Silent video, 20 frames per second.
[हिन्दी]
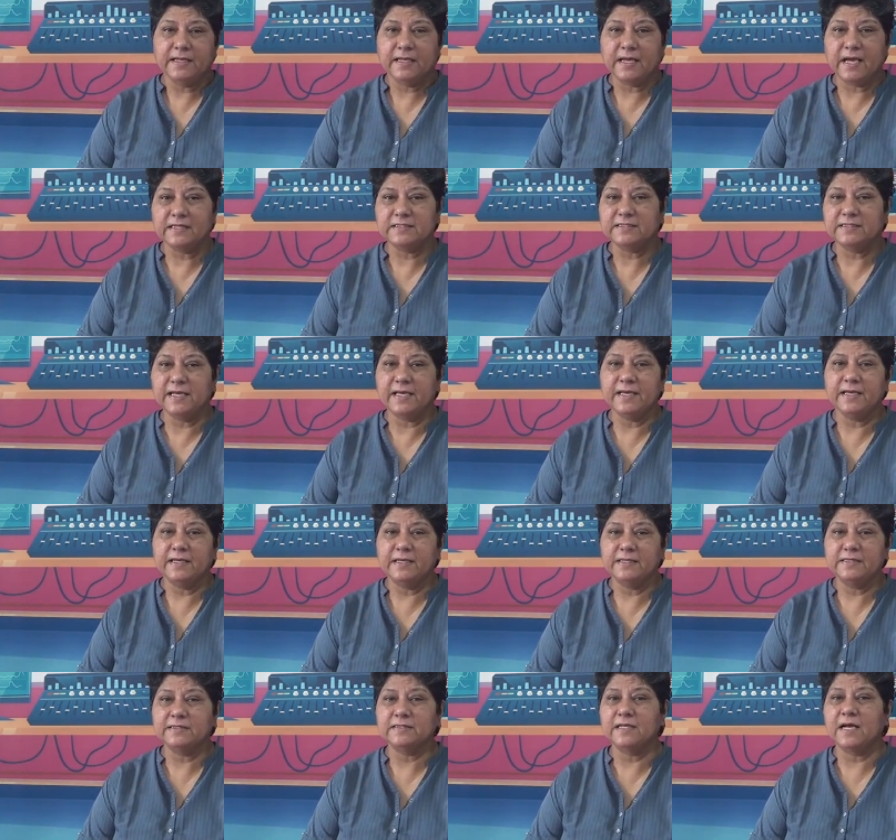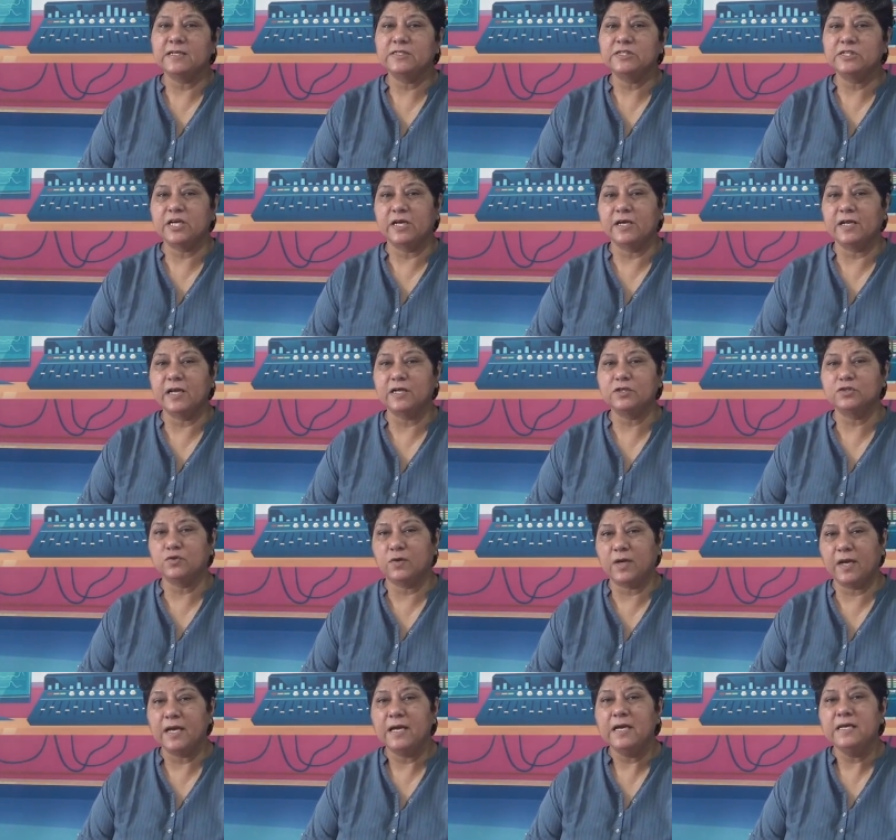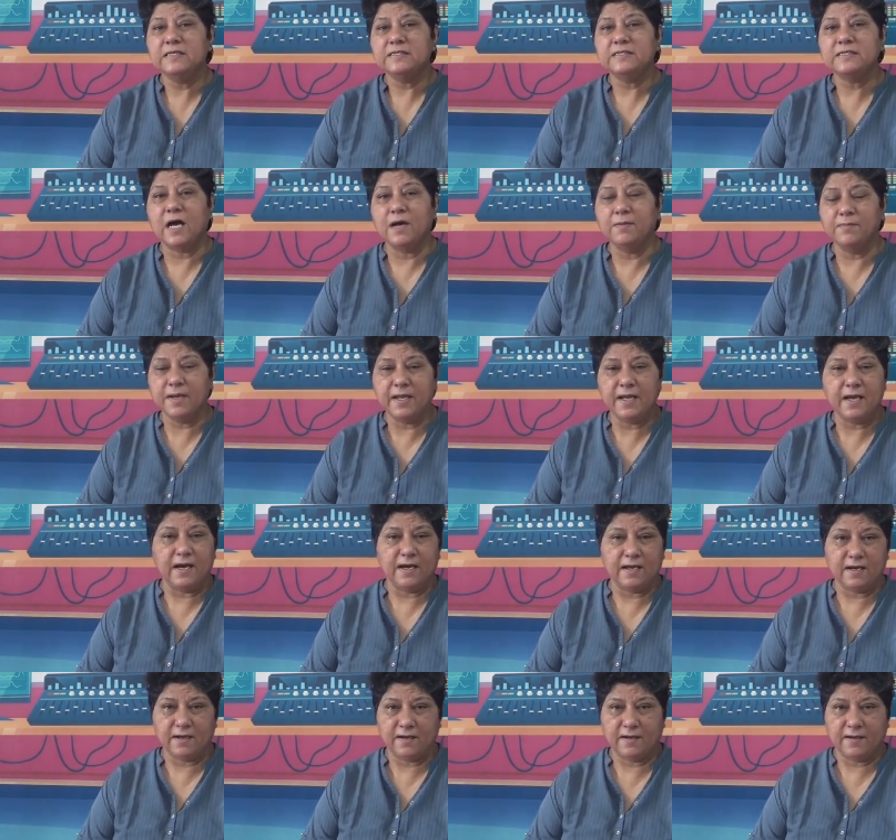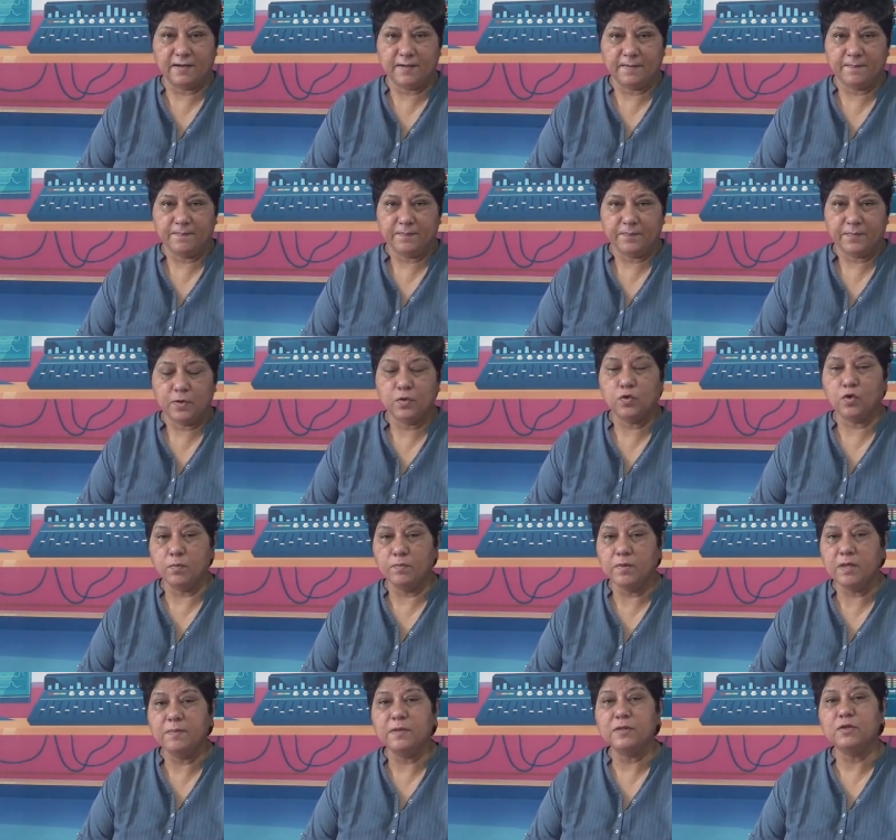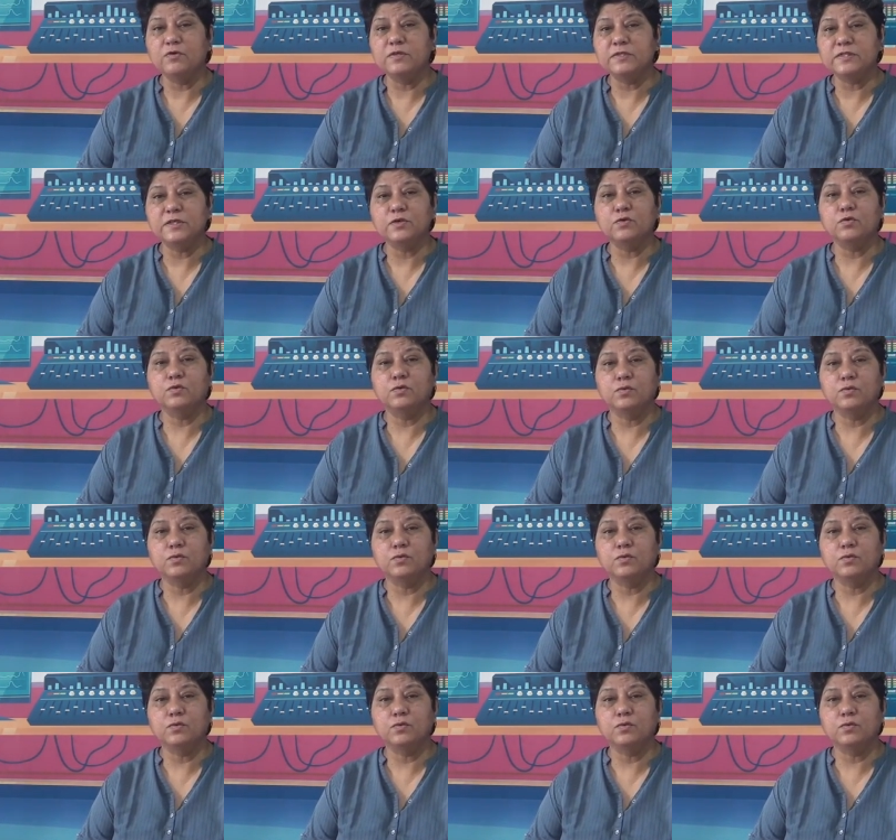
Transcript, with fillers: कैसे इसका चेहरा जो है सामने आ रहा है रोमिल भी तो इसी